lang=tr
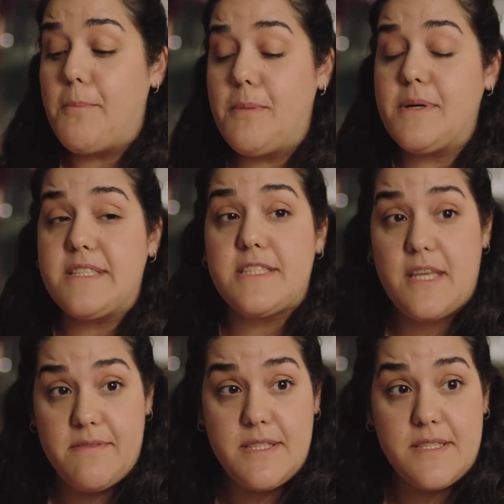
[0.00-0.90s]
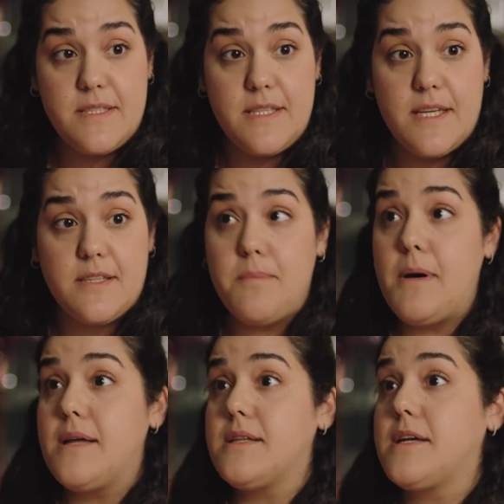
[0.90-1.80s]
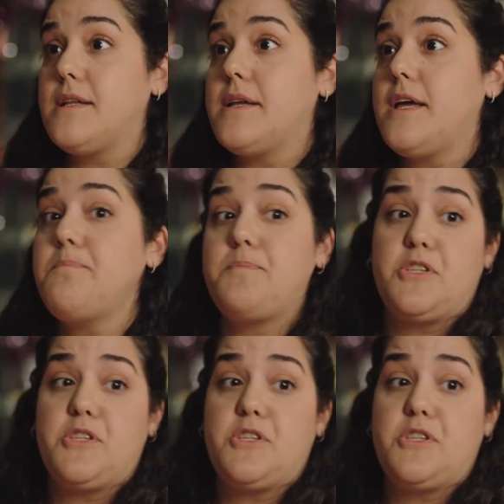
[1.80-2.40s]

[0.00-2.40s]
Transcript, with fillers: Babası sevinsin diye tabağındakileri hep